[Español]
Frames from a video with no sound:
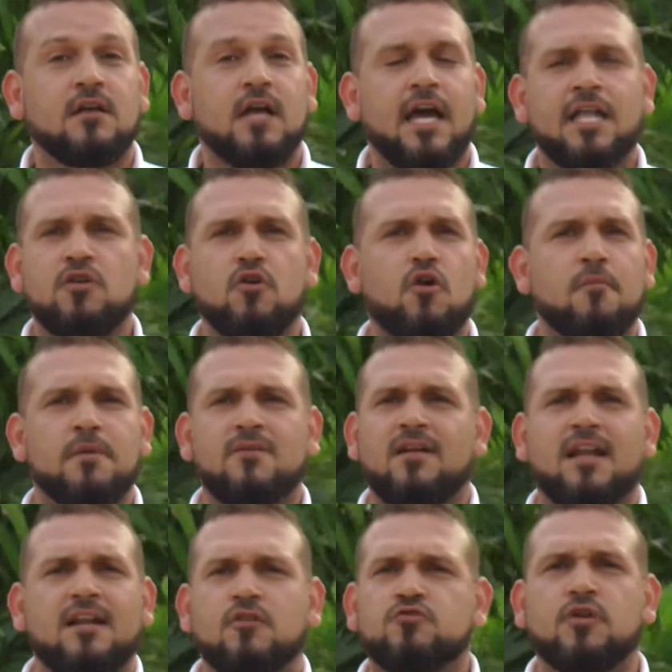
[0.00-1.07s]
Era un hombre
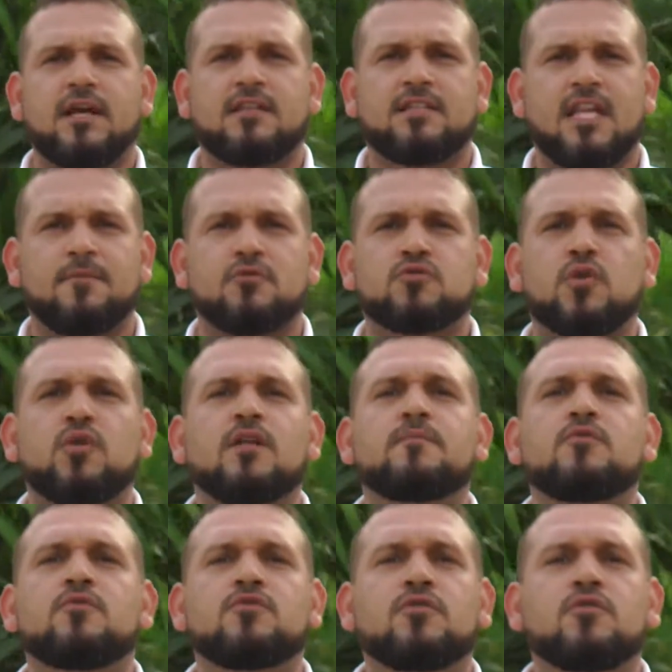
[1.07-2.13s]
valeroso en extremo. Todo el
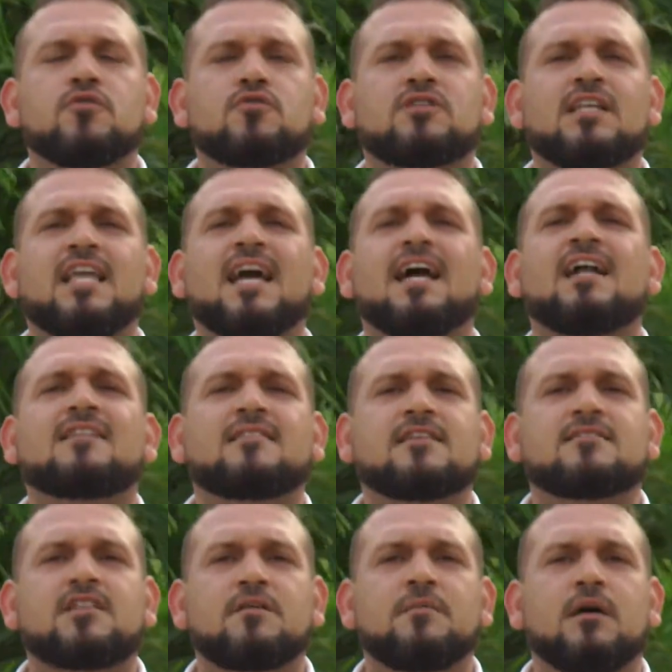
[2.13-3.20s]
mundo lo tenía en alta
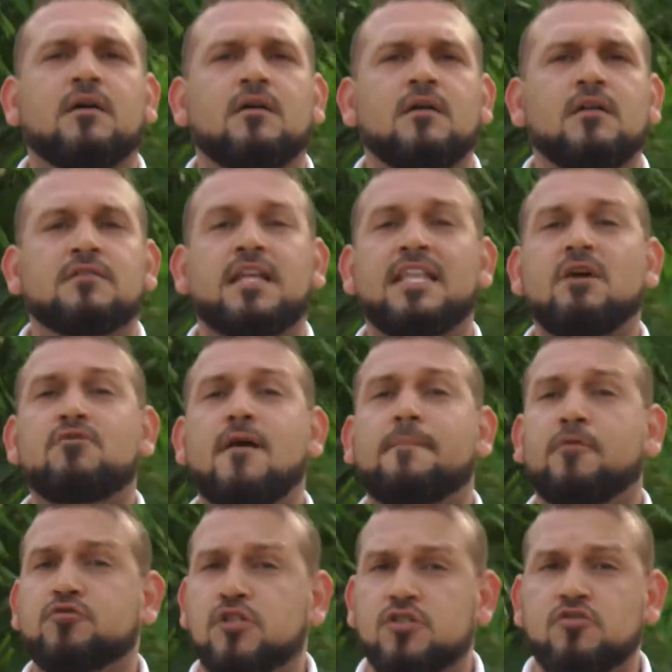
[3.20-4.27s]
estima. Tenía una
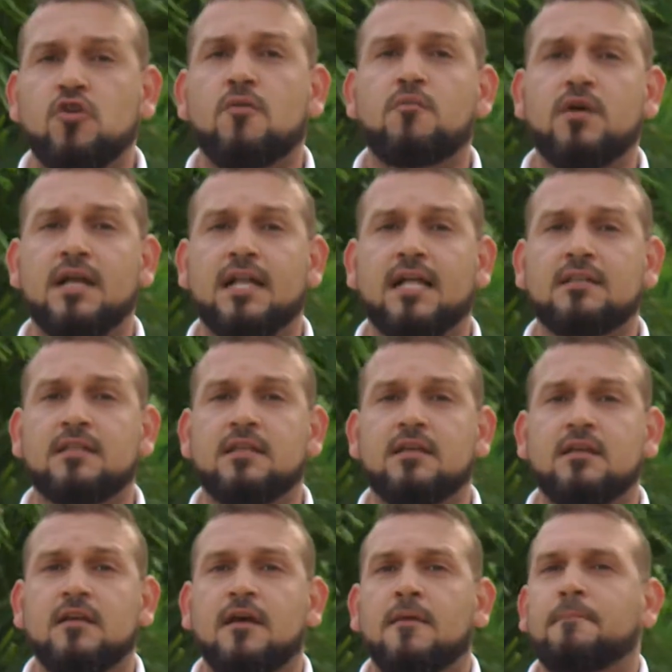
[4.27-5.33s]
posición muy grande,
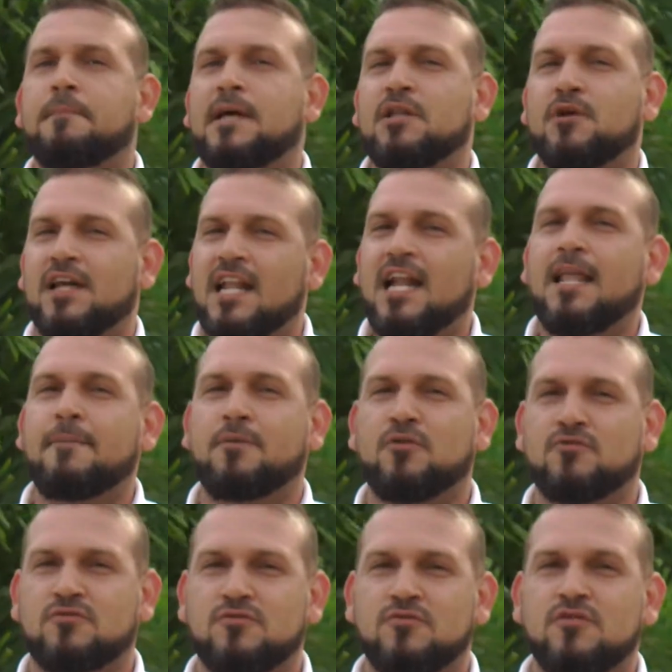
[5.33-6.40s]
pero era
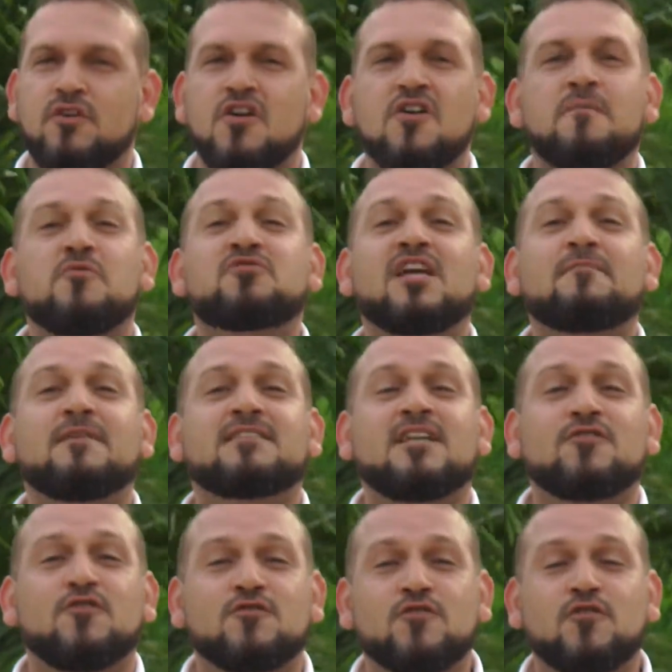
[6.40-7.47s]
leproso. Muchas veces
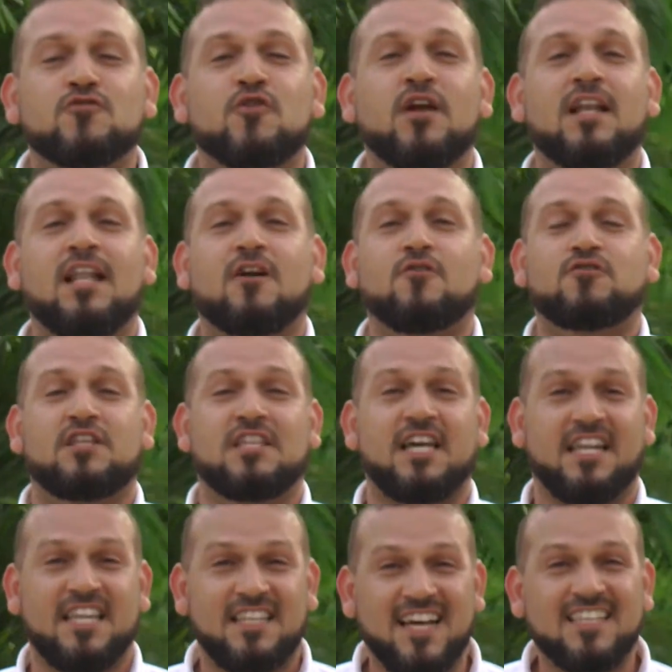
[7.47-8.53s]
nosotros en la
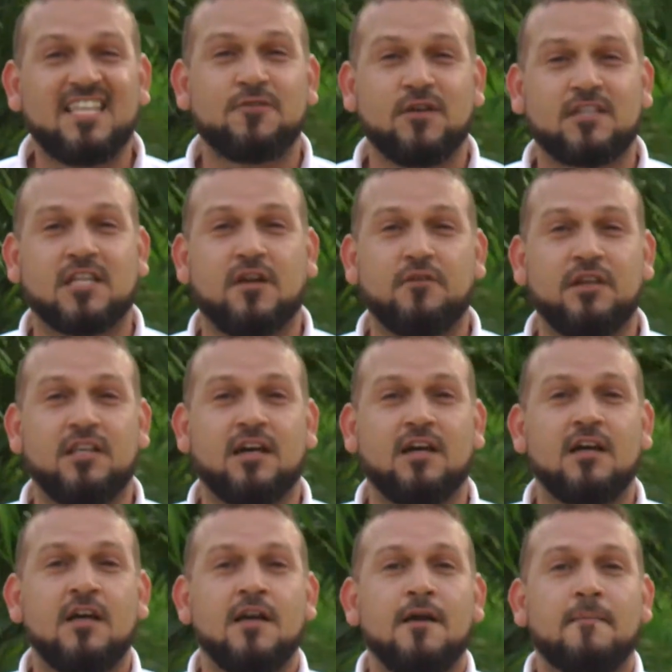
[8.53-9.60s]
cotidianidad de nuestra vida
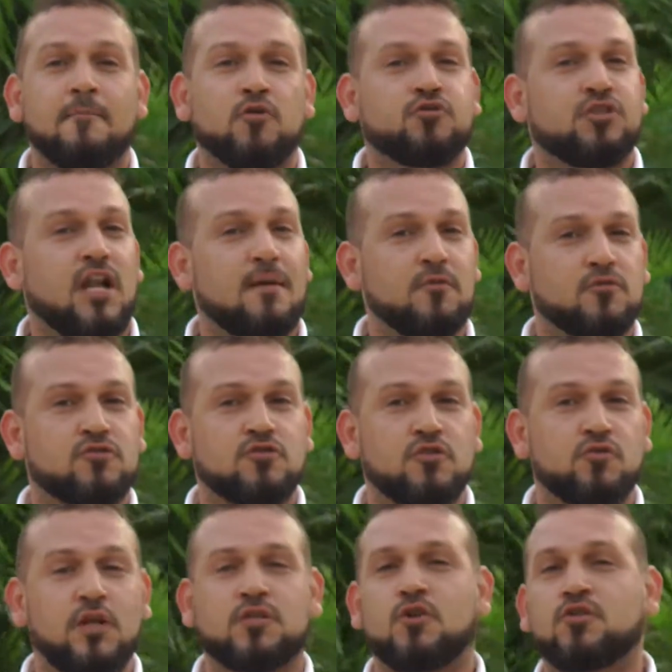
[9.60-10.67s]
mostramos
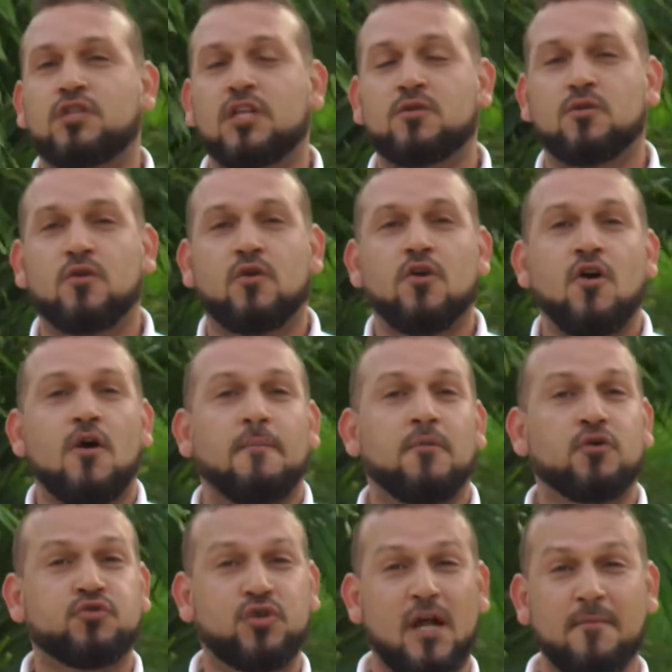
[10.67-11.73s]
nuestro título,
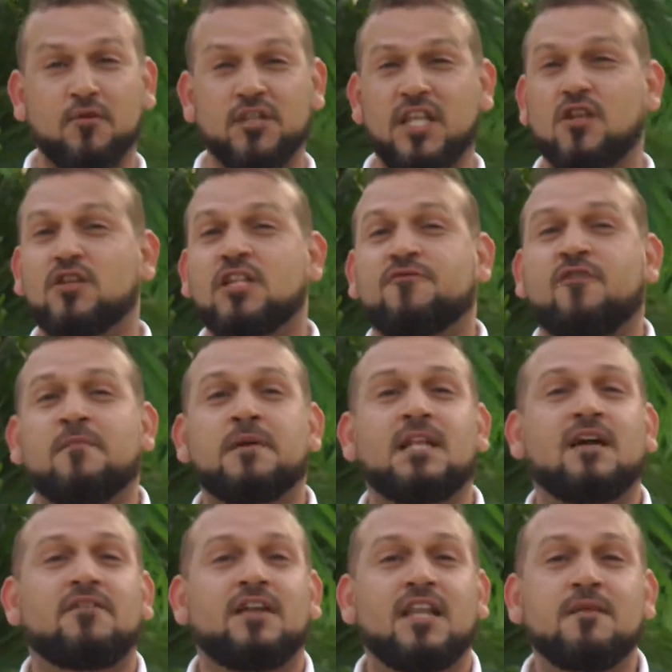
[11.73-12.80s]
mostramos de dónde
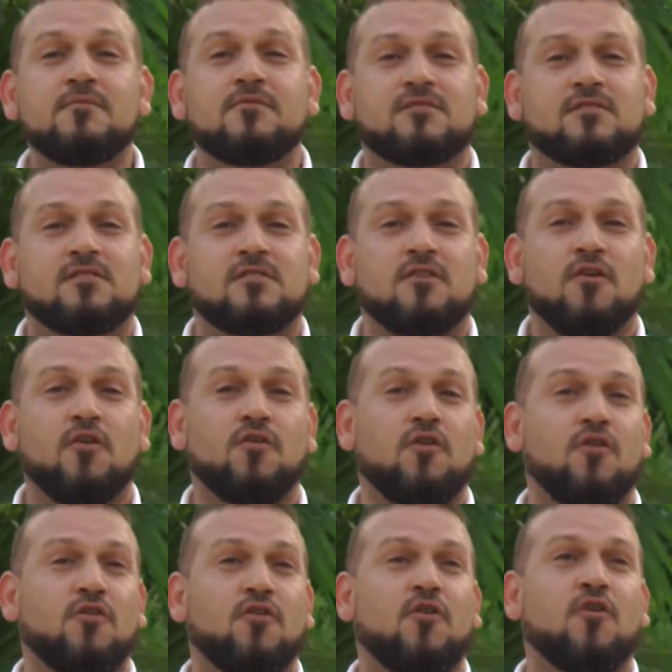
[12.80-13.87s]
familia venimos
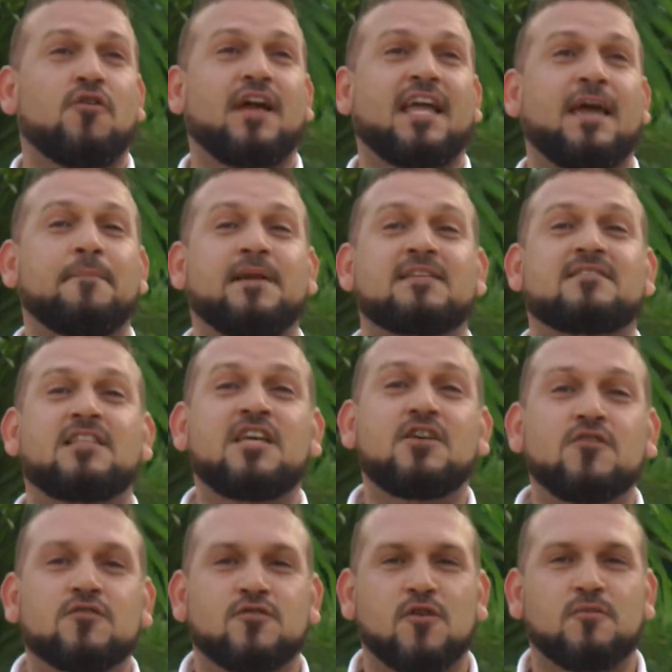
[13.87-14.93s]
o, de qué
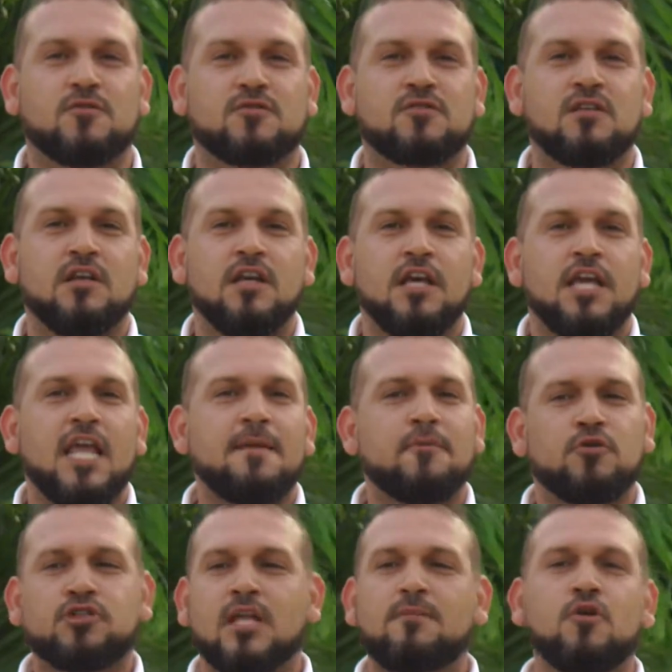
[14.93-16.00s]
prestigio somos. Y
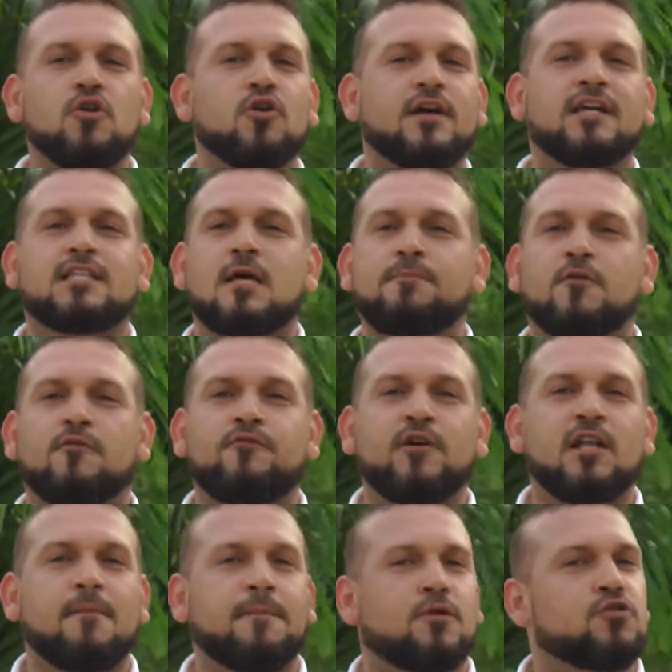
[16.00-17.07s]
mostramos lo que está por
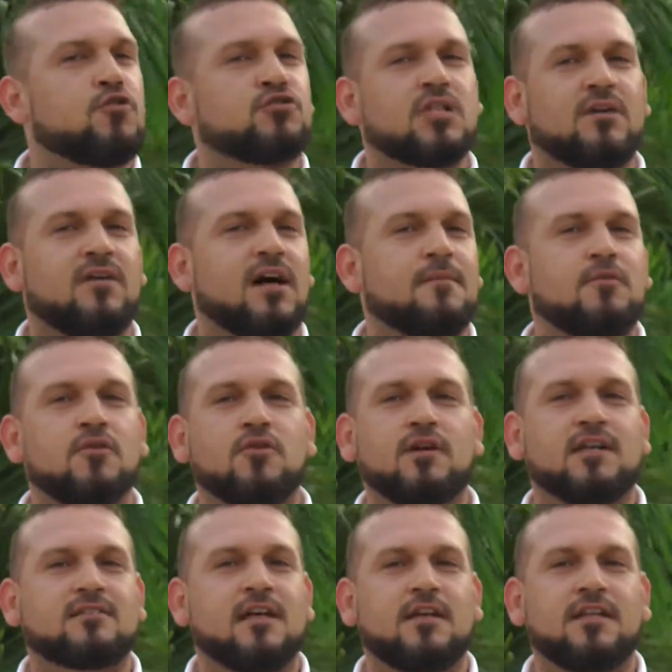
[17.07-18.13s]
fuera, pero no trabajamos lo
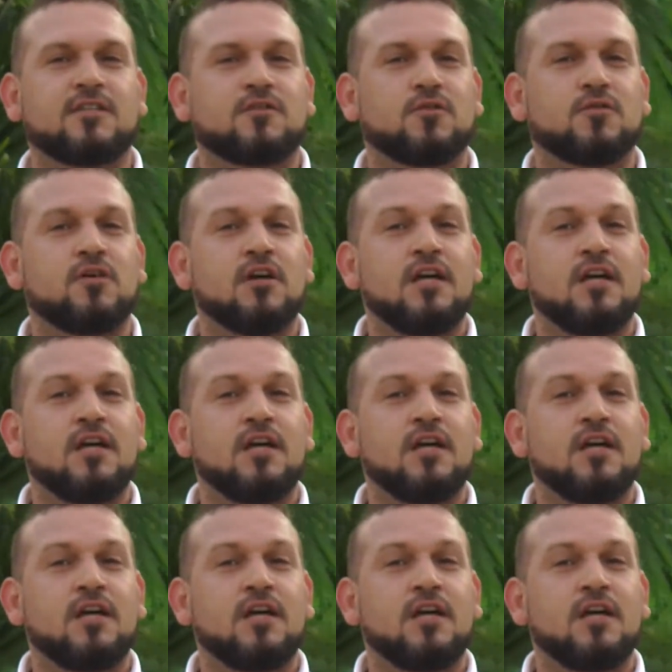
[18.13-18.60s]
que está dentro.